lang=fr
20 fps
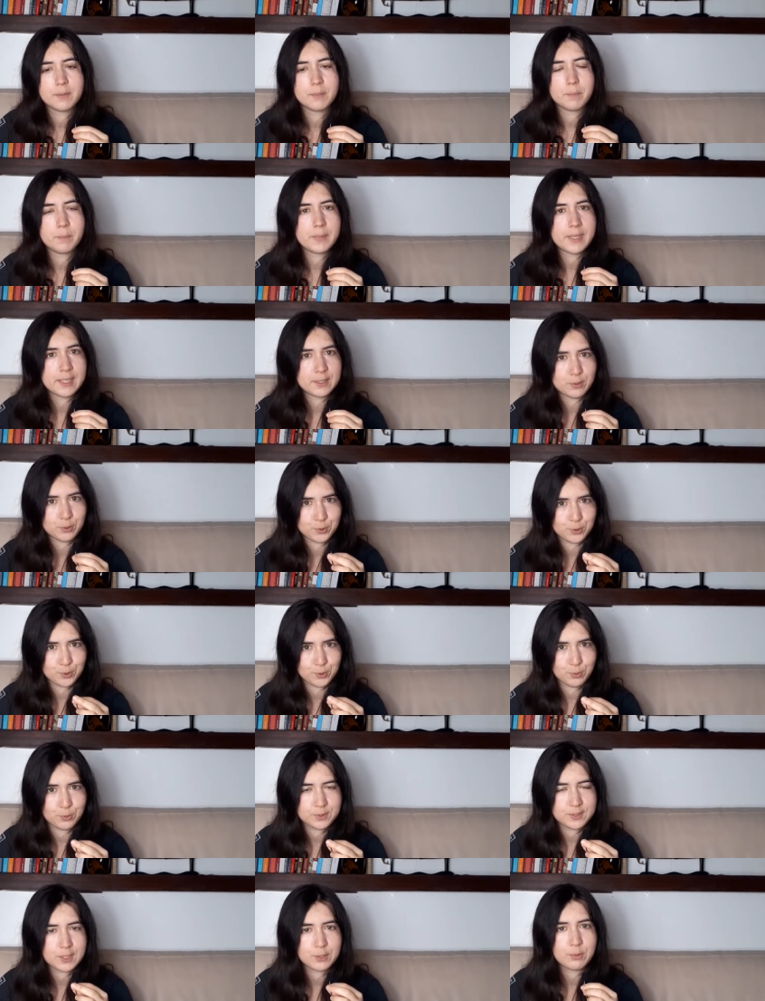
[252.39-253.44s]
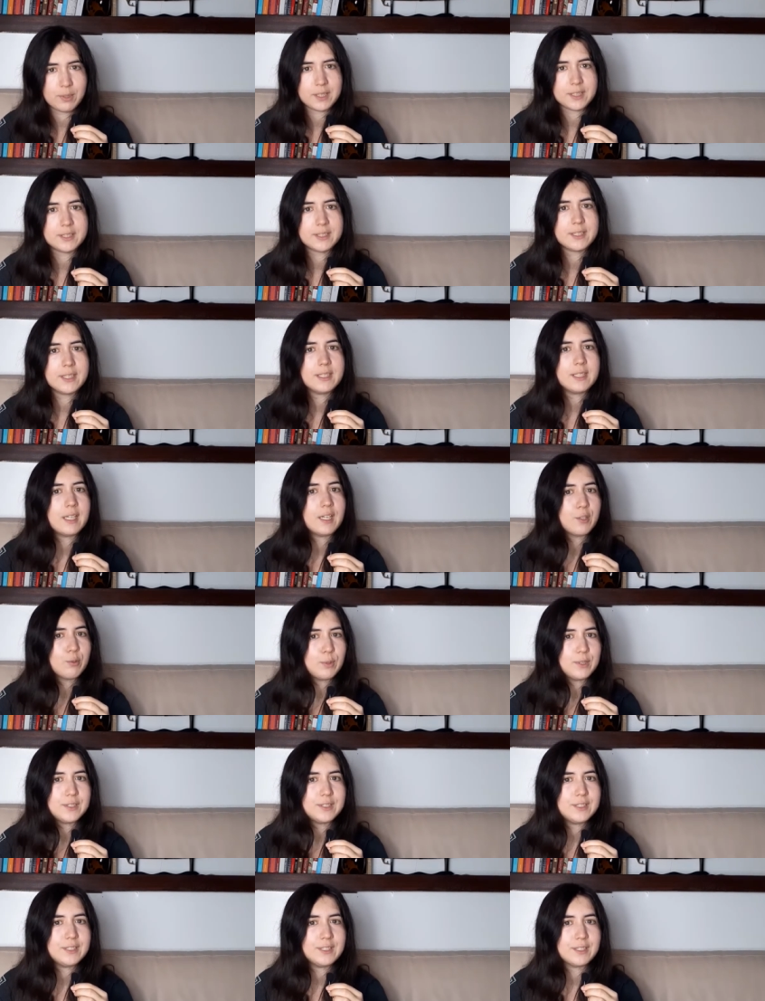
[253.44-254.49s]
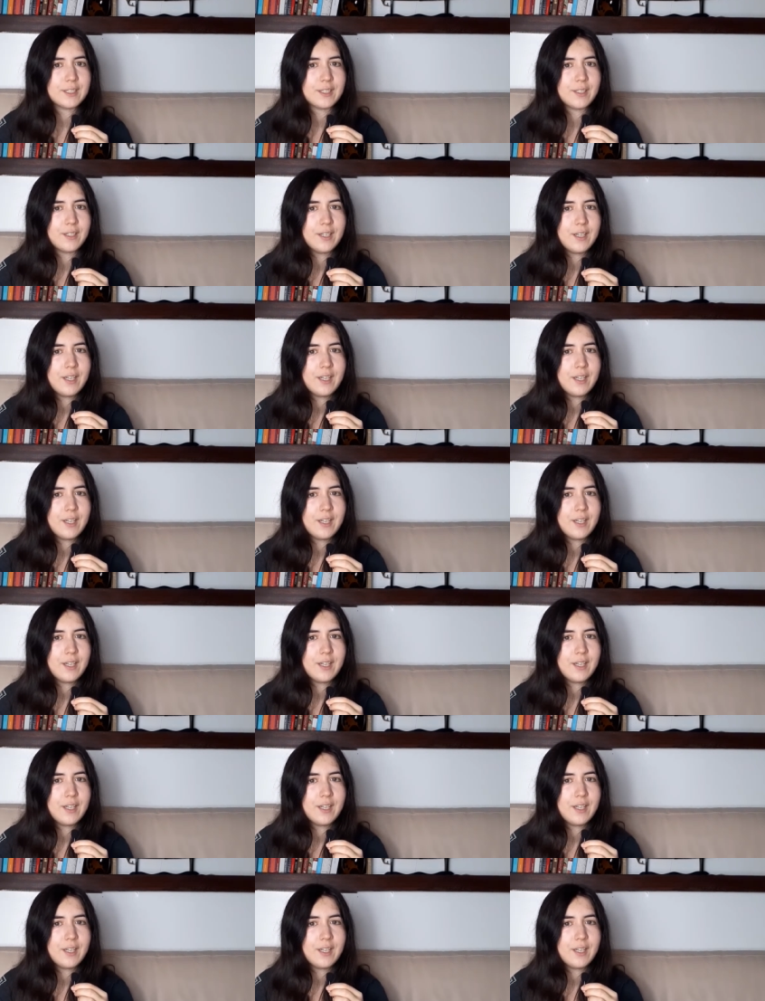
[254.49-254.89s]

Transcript: Mais attention, ça doit rester un loisir.